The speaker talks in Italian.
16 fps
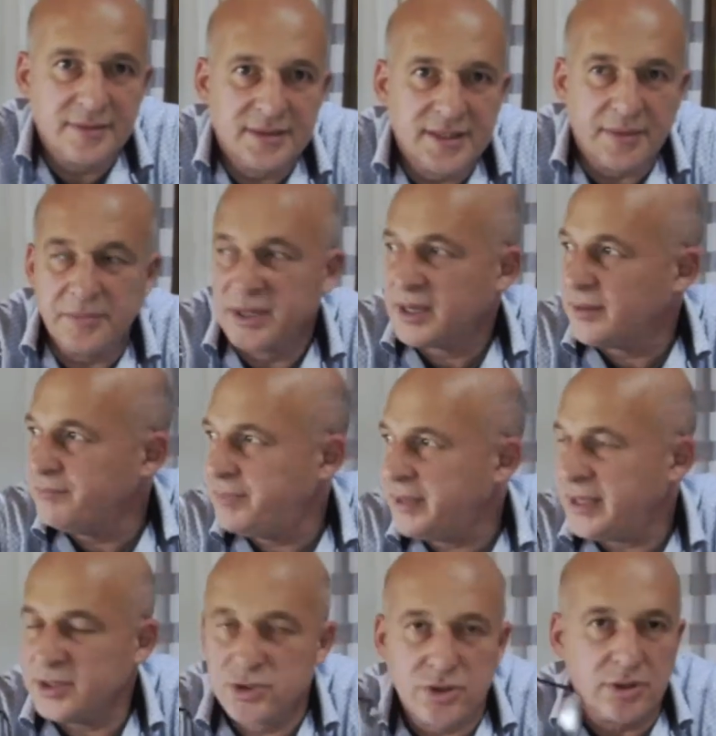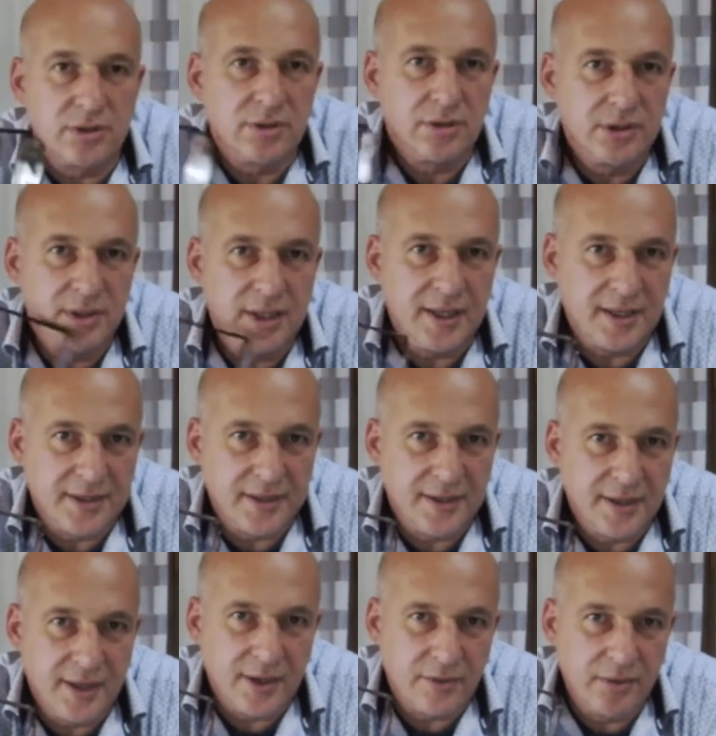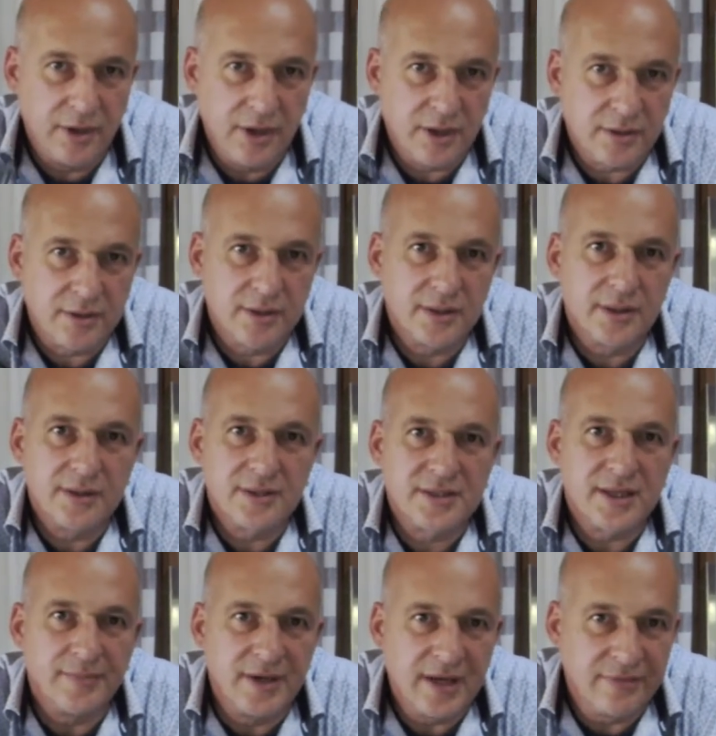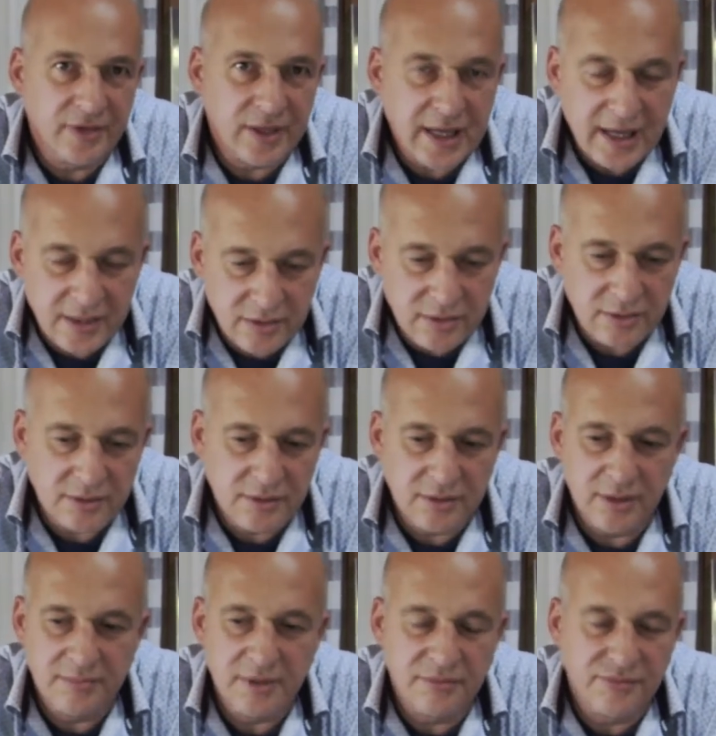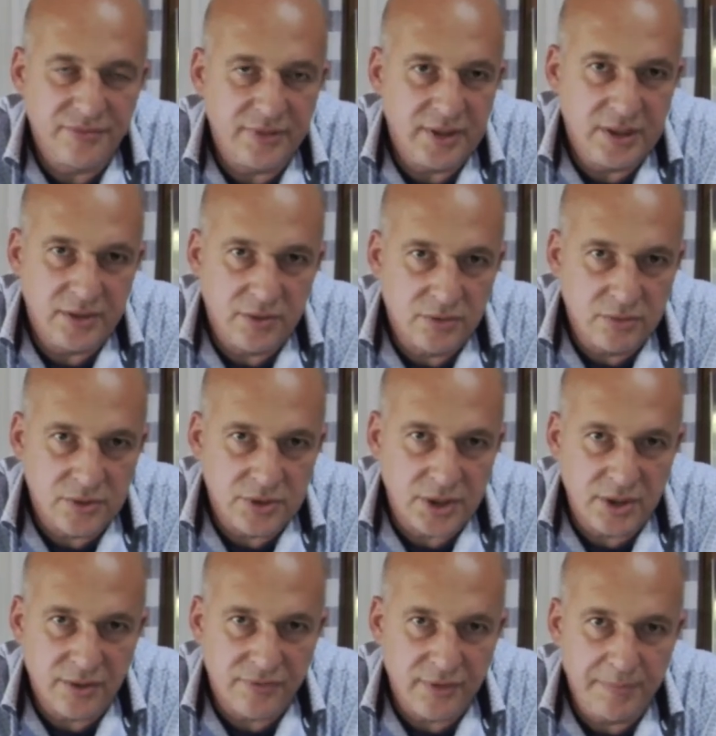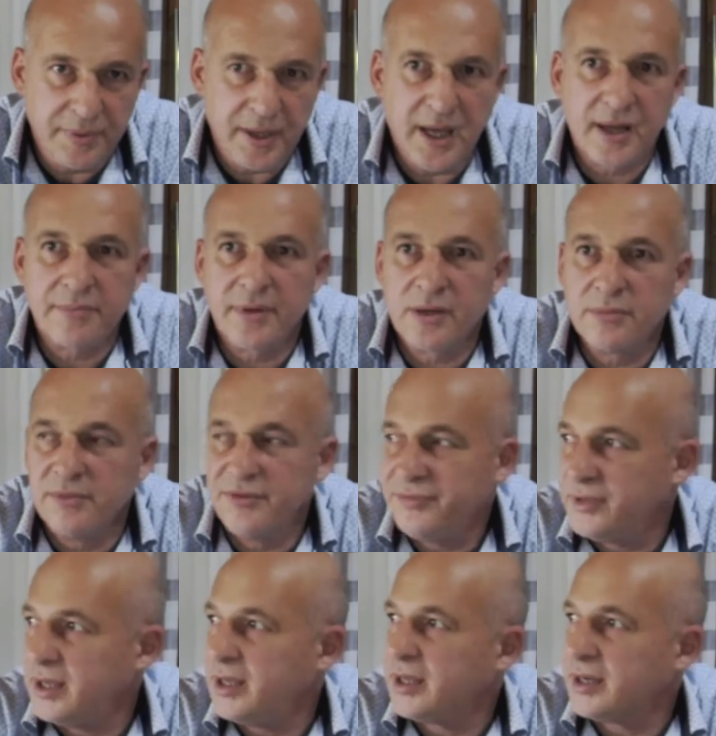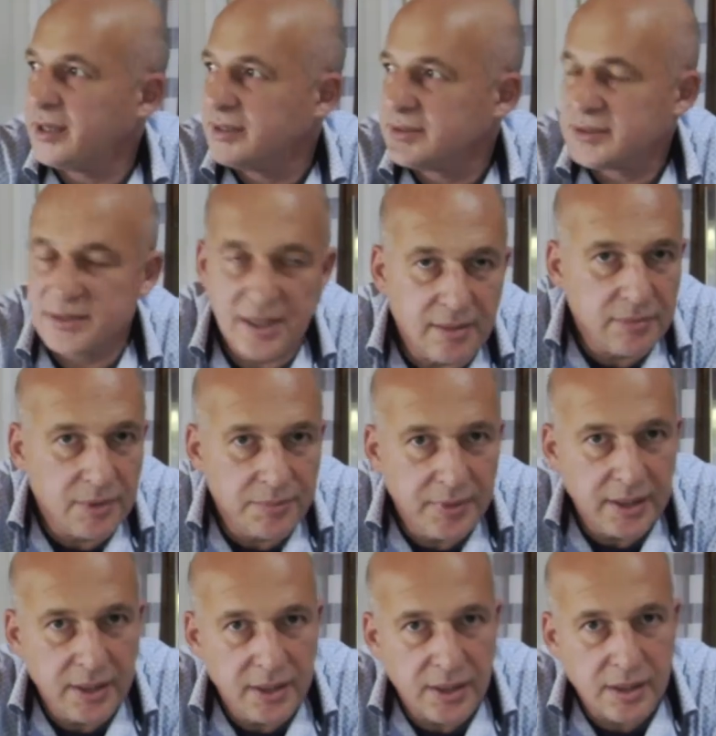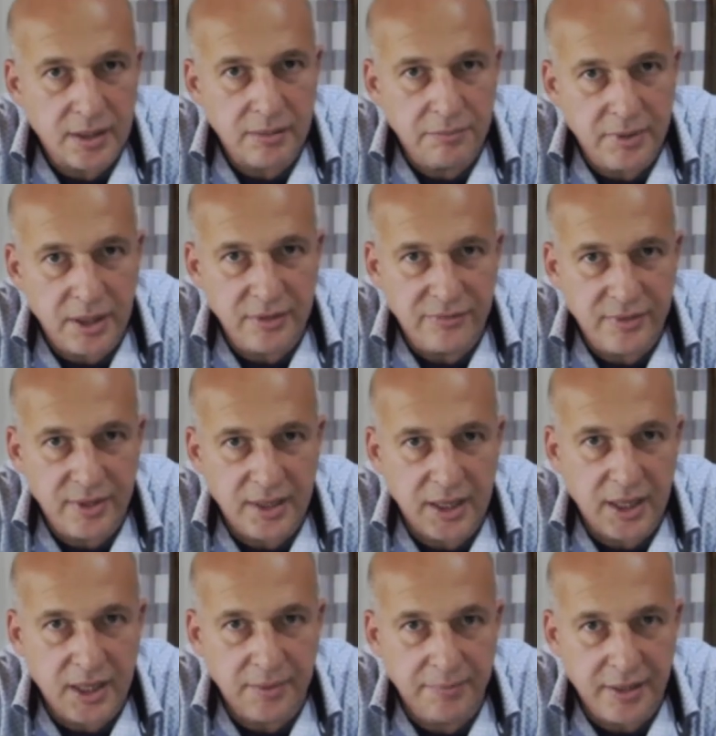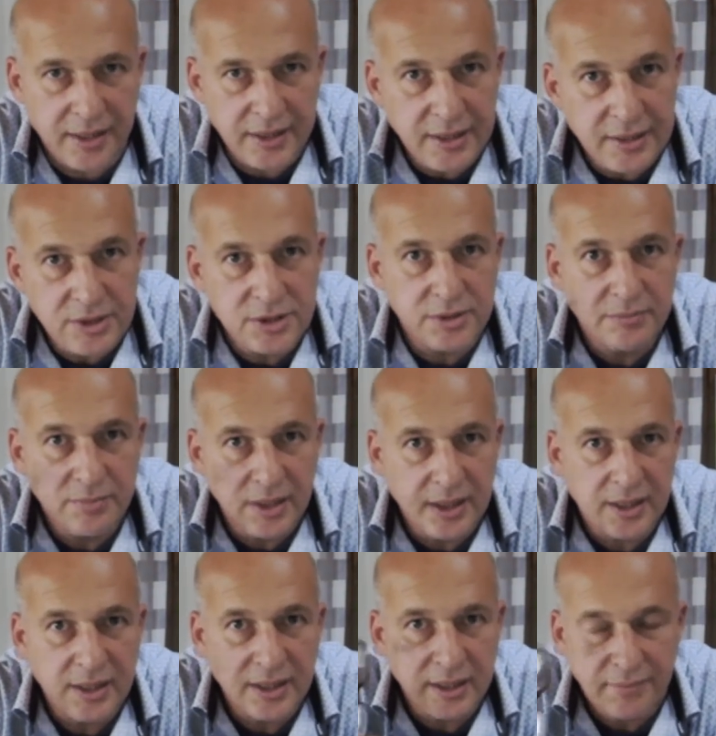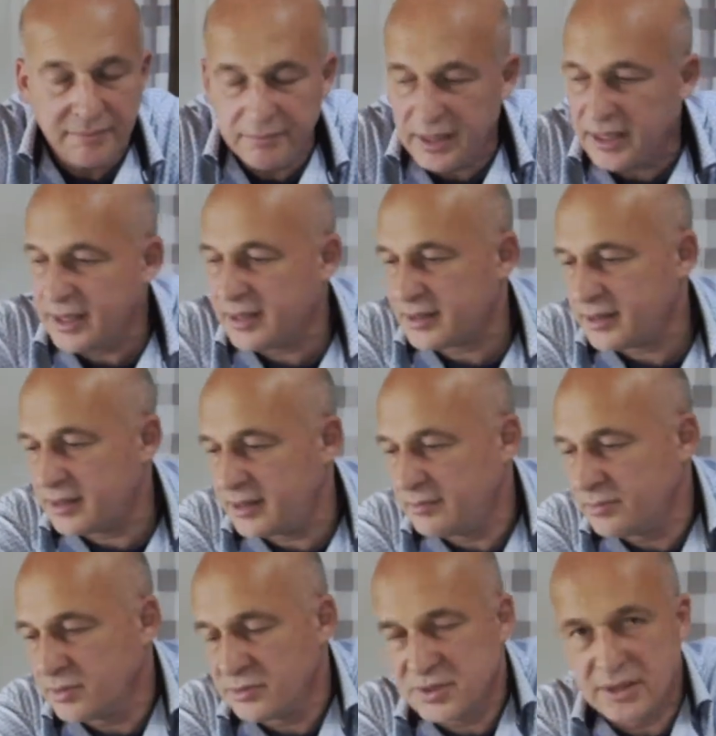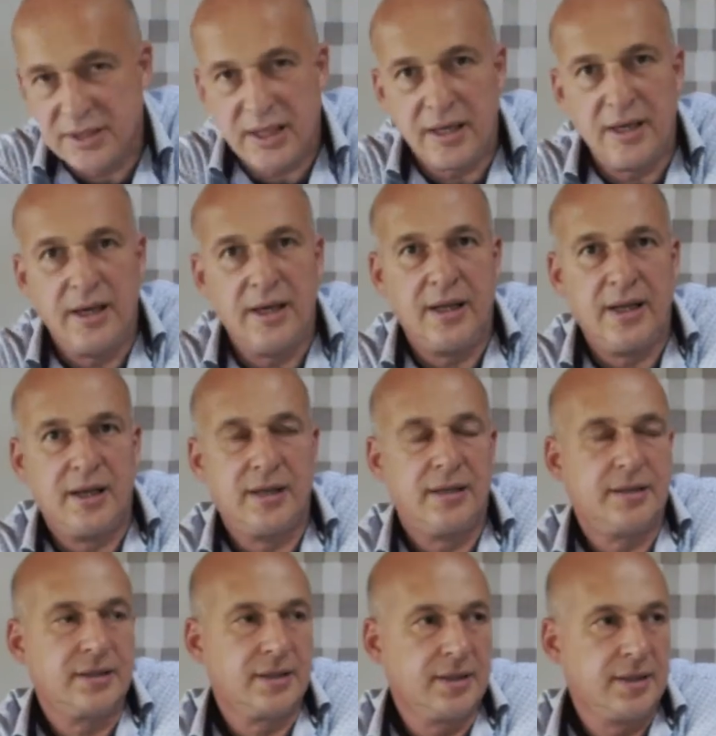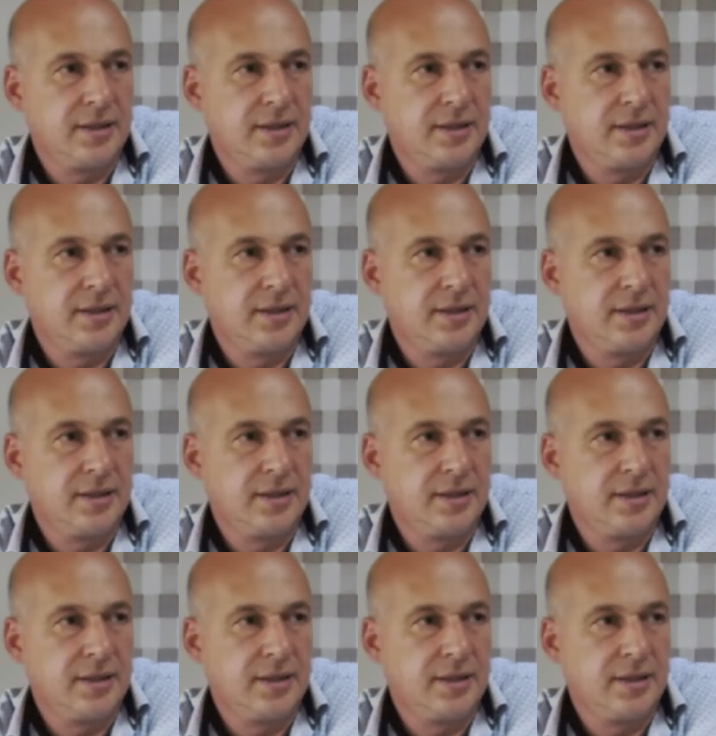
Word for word: siamo in campeggio di Net della Roulotte, stiamo lavorando, abbiamo finito Dusseldorf e Parma come fiere, stiamo per pianificare Parigi, Birmingham, Berna, Bruxelles e le altre.